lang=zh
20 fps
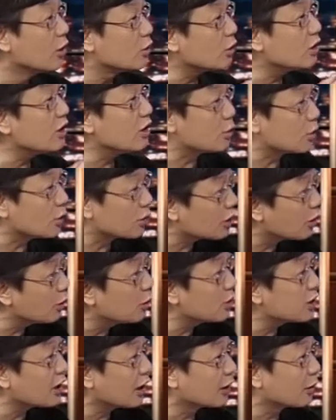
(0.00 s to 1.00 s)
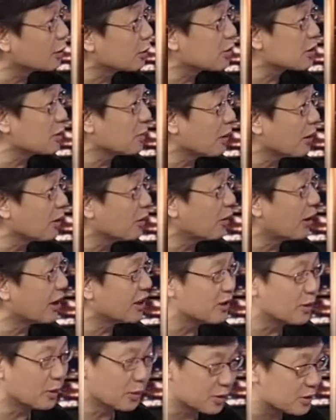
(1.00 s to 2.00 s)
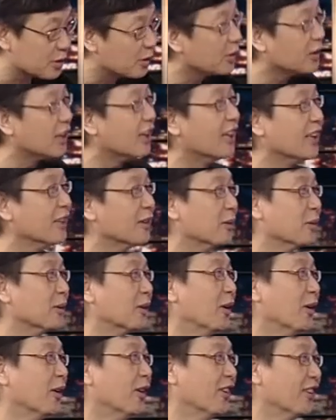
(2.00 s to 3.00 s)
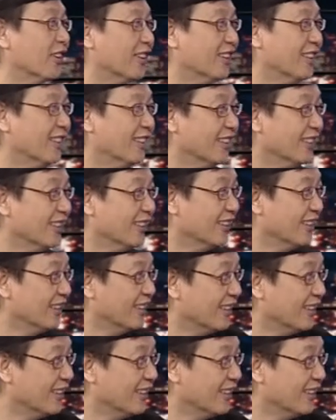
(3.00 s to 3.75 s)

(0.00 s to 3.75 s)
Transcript: 所以你说抽象的东西没用啊，有时候也有用，但是呢，